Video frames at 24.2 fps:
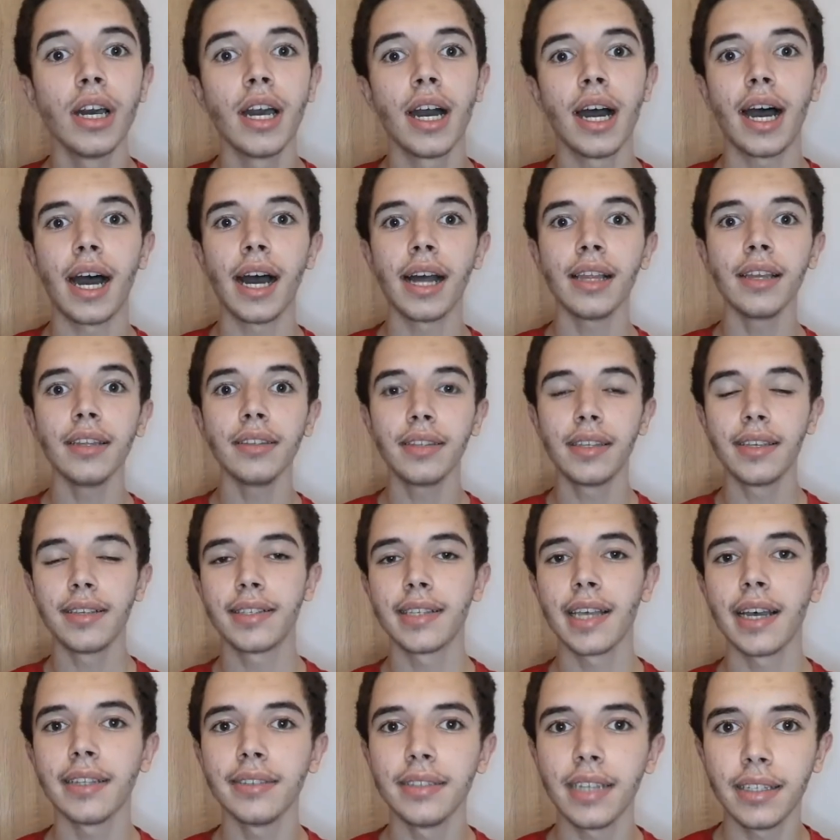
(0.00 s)
على
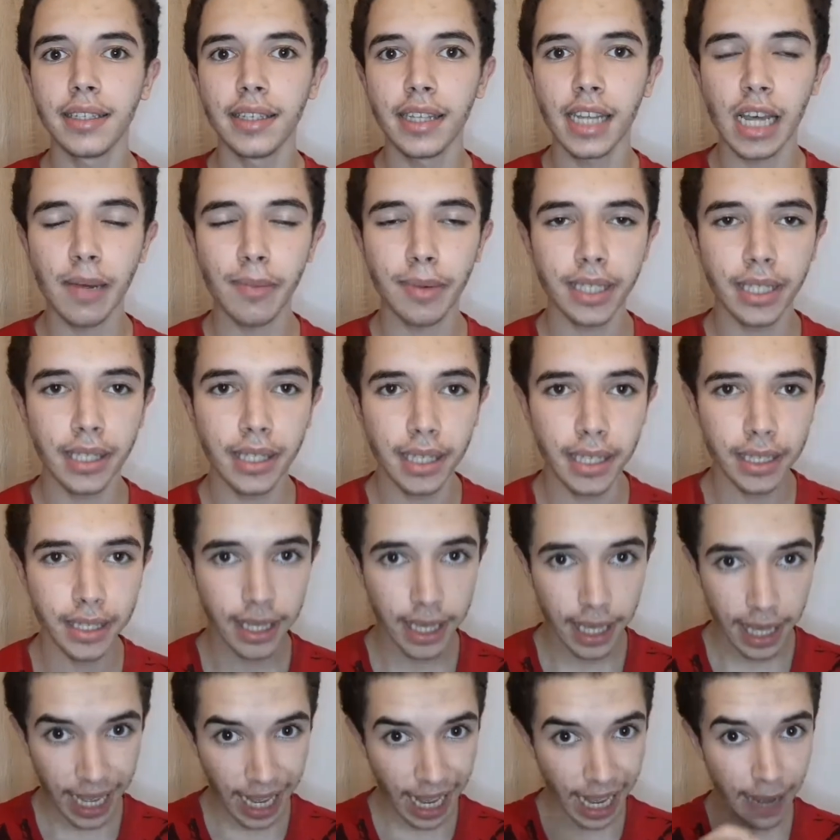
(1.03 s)
انتصار نادي ريال مدريد
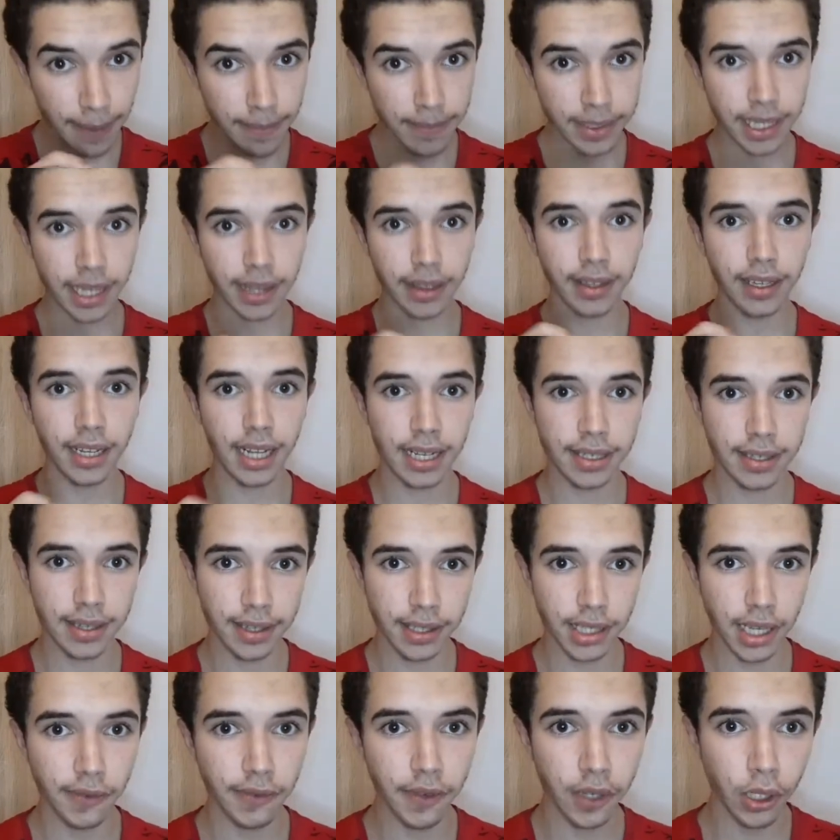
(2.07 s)
5 2 على
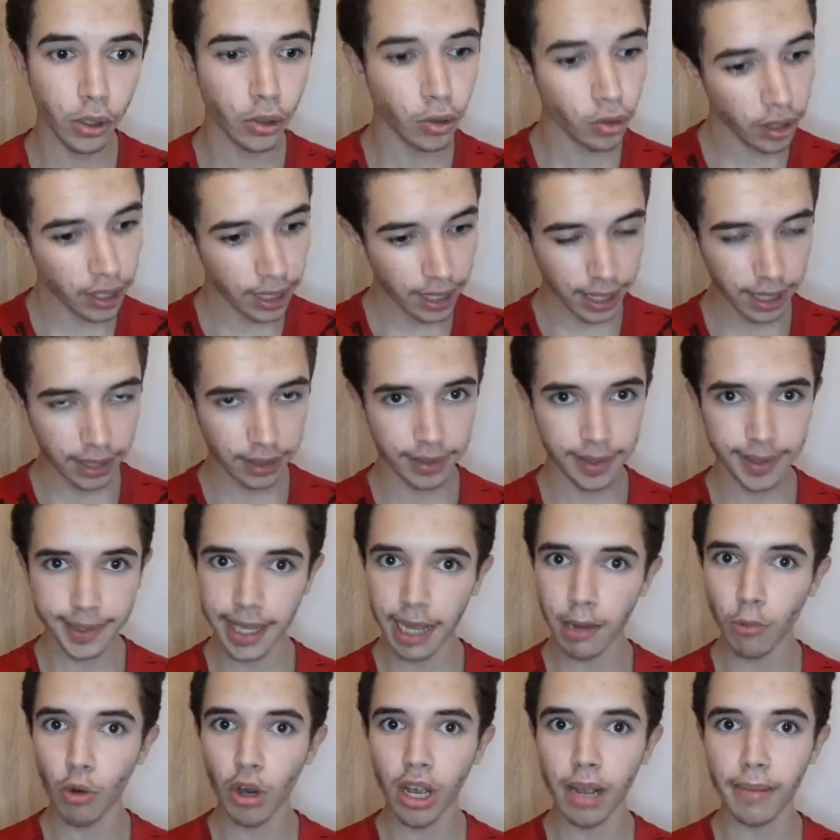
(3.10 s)
سيلتا فيغو انتصار
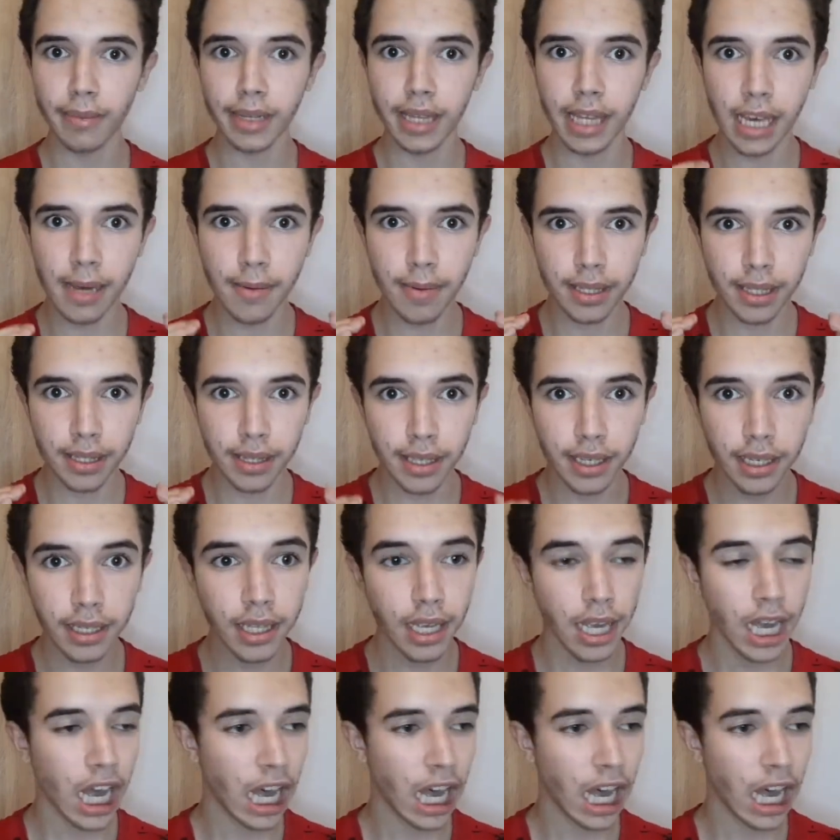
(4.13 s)
مهم لريال مدريد